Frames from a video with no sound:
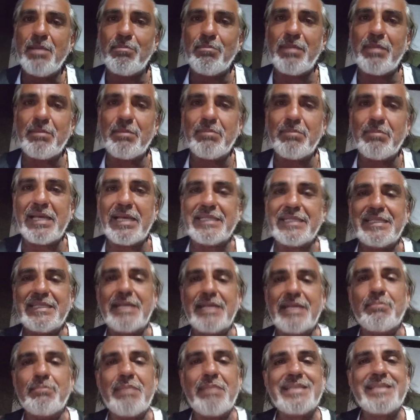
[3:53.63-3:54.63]
me
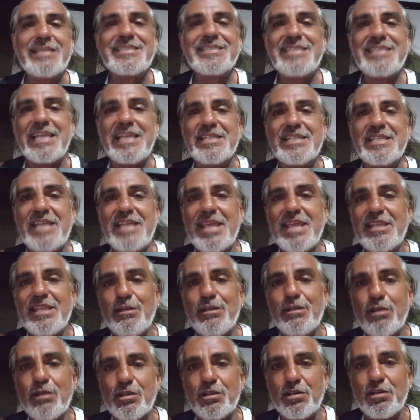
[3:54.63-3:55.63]
mandan más allá
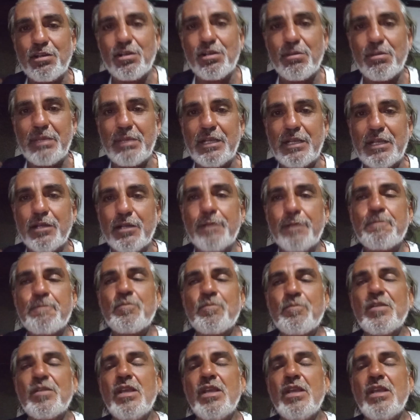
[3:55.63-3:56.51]
de lo económico,